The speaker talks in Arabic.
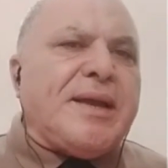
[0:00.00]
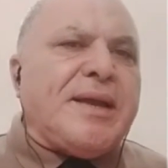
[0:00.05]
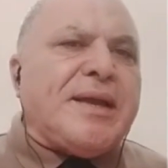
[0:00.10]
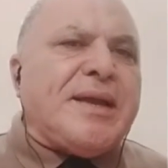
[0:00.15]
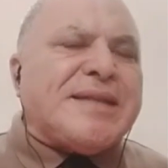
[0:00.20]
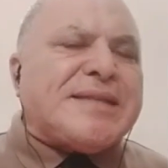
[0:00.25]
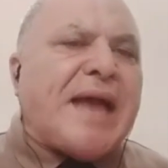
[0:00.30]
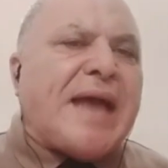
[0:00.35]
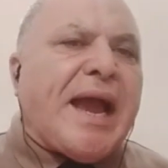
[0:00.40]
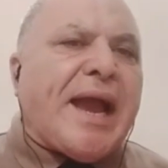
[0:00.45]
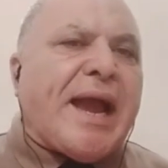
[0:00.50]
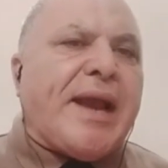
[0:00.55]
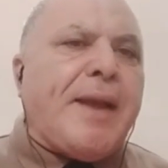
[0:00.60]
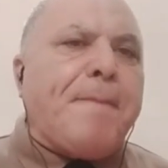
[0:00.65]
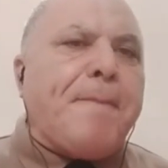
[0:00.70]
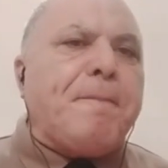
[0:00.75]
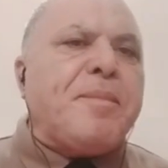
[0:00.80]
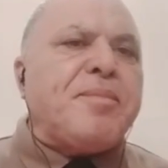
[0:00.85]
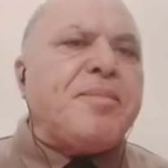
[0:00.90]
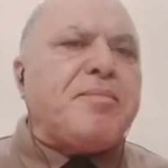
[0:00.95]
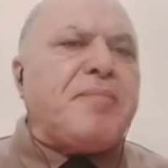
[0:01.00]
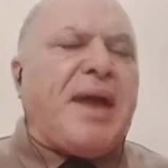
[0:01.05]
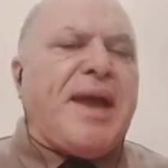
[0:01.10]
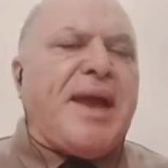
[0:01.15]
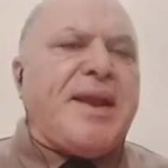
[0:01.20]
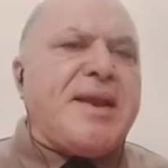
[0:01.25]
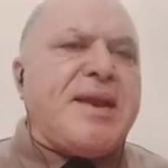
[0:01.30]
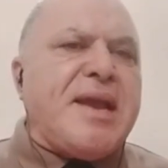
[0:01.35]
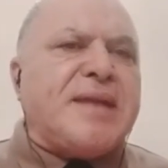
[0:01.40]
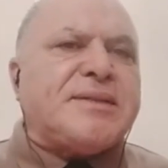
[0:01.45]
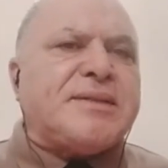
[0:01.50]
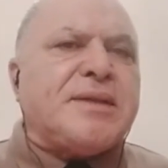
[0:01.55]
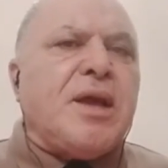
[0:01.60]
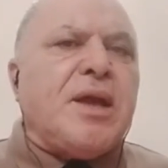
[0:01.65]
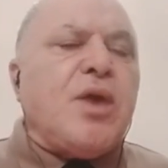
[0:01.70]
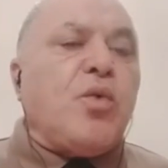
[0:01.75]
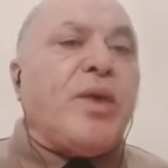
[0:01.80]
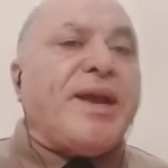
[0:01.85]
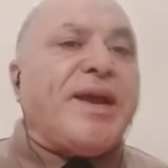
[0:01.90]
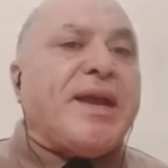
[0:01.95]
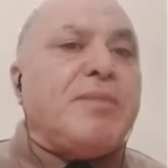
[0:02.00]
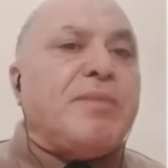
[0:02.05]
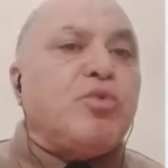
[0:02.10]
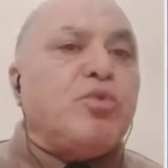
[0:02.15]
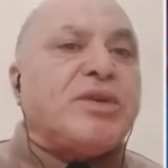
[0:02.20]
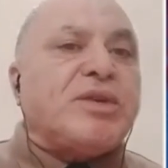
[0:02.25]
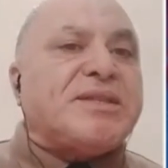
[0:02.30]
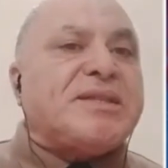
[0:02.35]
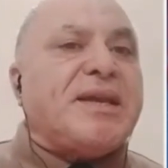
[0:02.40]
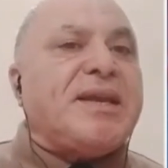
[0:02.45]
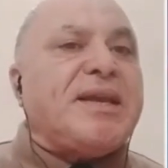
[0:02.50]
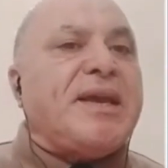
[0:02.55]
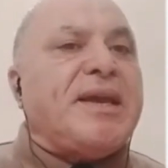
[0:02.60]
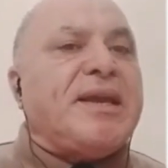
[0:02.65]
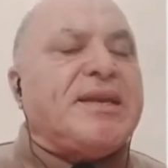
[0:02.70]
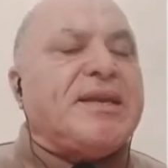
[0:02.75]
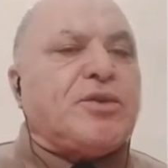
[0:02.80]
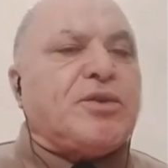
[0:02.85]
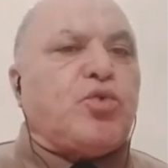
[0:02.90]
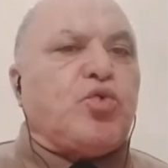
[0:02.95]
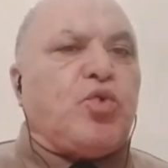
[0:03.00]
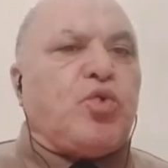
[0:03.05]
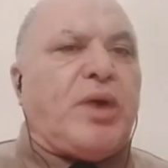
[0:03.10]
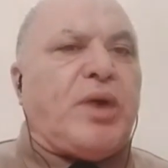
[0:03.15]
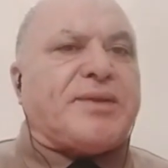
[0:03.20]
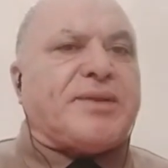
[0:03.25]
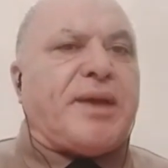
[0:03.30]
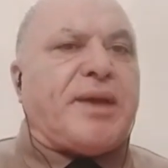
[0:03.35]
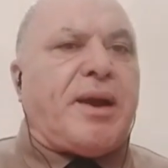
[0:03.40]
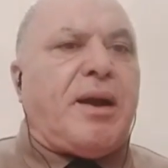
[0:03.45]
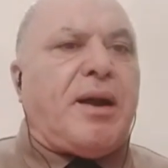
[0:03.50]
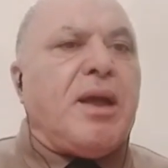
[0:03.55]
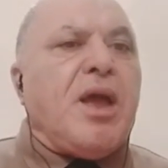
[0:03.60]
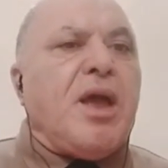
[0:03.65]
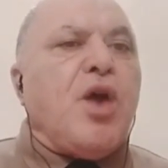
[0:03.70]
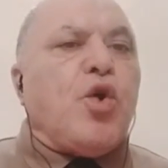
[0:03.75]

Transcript: نتاقلم مع الناس ولكن الموجه الثانيه هي اللي تكون خطيره